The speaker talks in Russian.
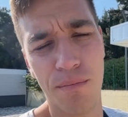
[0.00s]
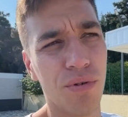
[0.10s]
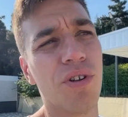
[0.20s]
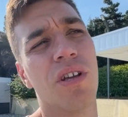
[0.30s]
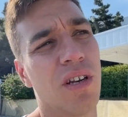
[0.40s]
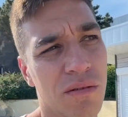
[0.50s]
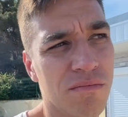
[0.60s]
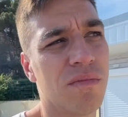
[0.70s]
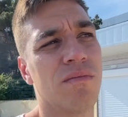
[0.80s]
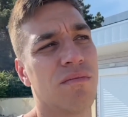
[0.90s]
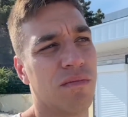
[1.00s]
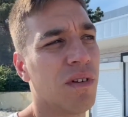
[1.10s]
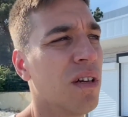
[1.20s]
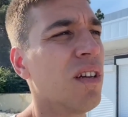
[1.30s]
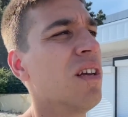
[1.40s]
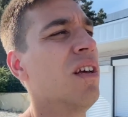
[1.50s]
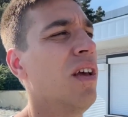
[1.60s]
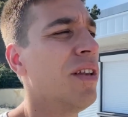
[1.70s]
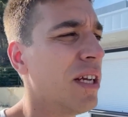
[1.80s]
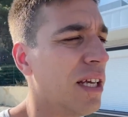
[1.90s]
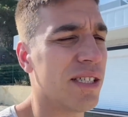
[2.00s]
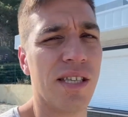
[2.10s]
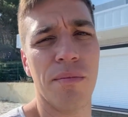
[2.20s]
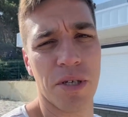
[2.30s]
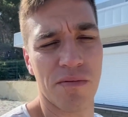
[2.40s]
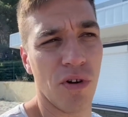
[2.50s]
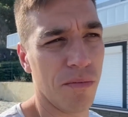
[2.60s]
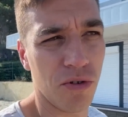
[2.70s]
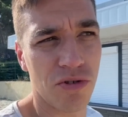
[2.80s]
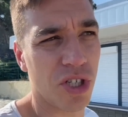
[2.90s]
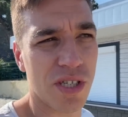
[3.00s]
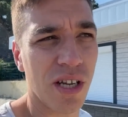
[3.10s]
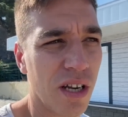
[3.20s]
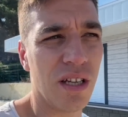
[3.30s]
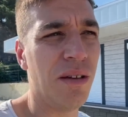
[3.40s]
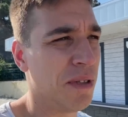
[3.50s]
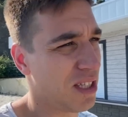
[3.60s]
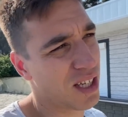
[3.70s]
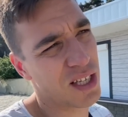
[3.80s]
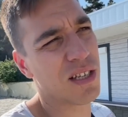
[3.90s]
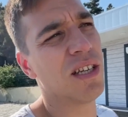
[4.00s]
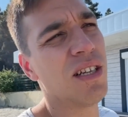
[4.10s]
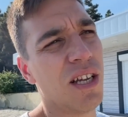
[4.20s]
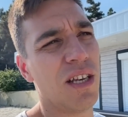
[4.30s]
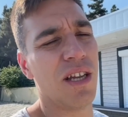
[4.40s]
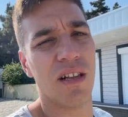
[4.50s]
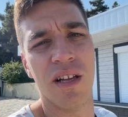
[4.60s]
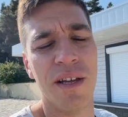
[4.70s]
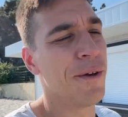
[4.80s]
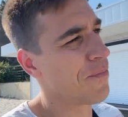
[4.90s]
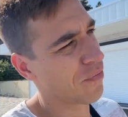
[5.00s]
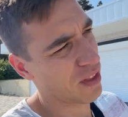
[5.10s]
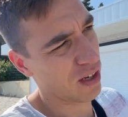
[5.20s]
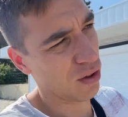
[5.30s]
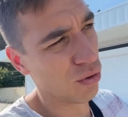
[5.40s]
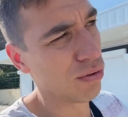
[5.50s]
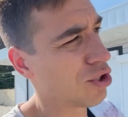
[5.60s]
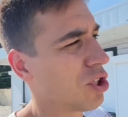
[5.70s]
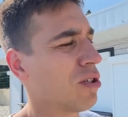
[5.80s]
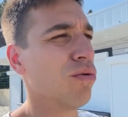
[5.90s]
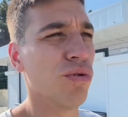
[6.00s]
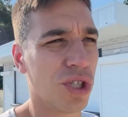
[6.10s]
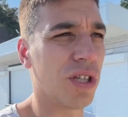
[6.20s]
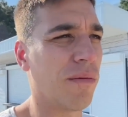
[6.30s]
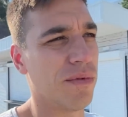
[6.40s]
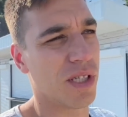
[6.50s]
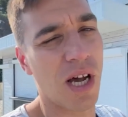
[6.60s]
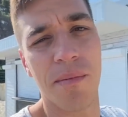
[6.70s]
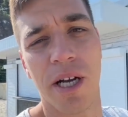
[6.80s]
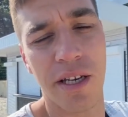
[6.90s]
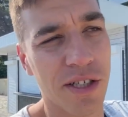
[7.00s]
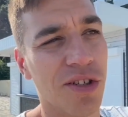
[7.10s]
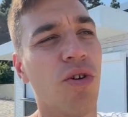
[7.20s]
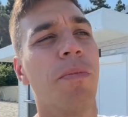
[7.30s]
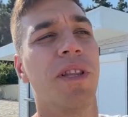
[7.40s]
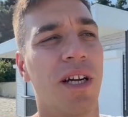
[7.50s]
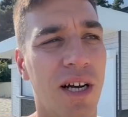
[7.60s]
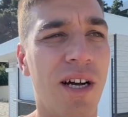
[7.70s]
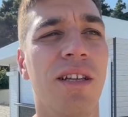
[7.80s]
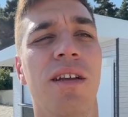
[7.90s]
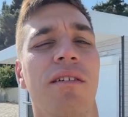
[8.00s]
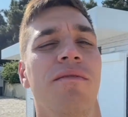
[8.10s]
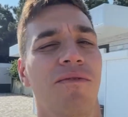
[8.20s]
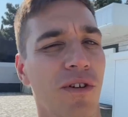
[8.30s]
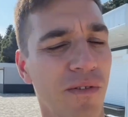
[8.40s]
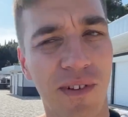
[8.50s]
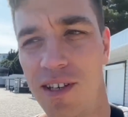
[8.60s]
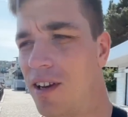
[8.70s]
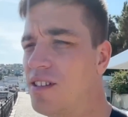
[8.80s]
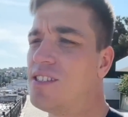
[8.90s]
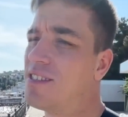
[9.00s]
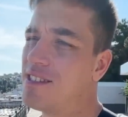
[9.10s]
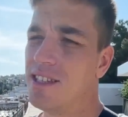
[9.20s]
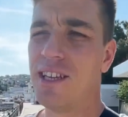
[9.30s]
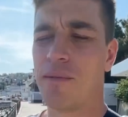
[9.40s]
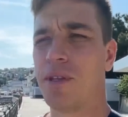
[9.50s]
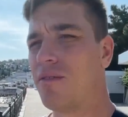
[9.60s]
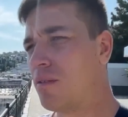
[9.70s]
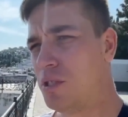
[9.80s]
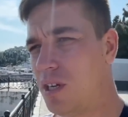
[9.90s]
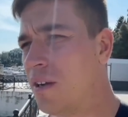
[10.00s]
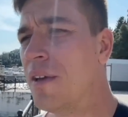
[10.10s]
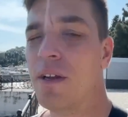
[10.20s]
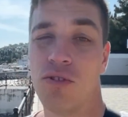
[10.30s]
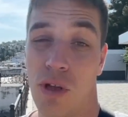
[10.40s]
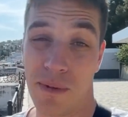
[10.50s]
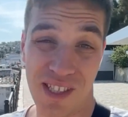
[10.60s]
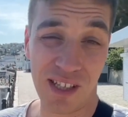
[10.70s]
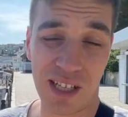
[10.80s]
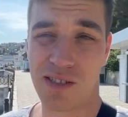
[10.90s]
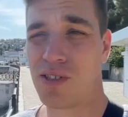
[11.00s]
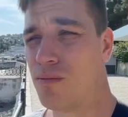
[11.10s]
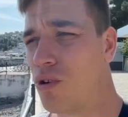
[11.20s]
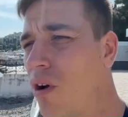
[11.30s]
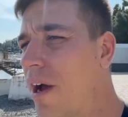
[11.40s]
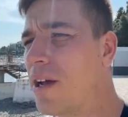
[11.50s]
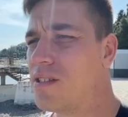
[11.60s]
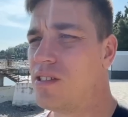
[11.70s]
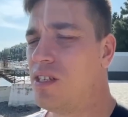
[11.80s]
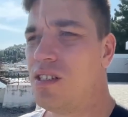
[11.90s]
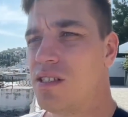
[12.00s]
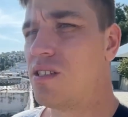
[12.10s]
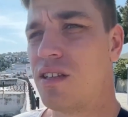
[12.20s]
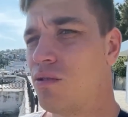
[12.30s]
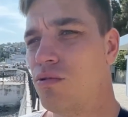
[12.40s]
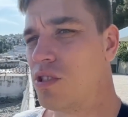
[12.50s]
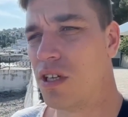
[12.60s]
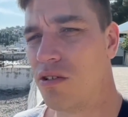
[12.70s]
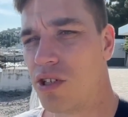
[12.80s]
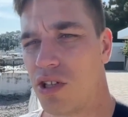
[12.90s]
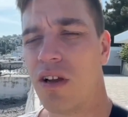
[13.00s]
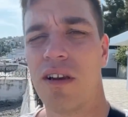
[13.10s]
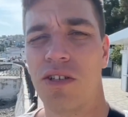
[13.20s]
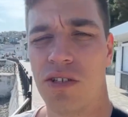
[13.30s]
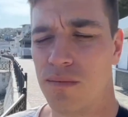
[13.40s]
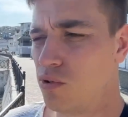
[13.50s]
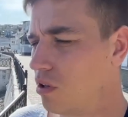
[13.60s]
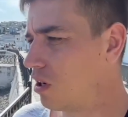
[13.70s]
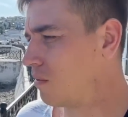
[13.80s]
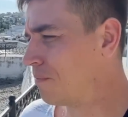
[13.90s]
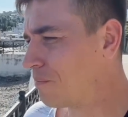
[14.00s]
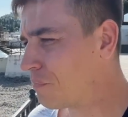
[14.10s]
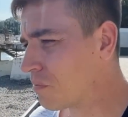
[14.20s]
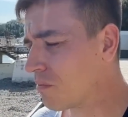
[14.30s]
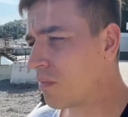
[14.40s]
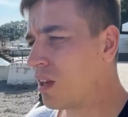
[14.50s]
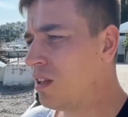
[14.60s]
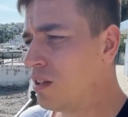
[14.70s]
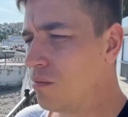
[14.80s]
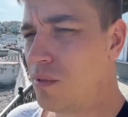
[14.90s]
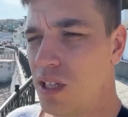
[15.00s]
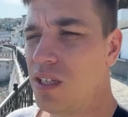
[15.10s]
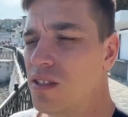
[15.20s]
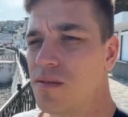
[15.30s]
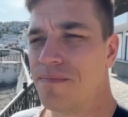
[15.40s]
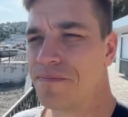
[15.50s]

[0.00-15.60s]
бургеры интересные по-своему. Вот, честно говоря, именно таких нигде не ел. Лучше, хуже, там, самый, конечно, топ это Хангри, вы видели, с сыром там вообще. Но там и цена совсем другая. Здесь за такую цену, я считаю, отличные бургеры. Молодец.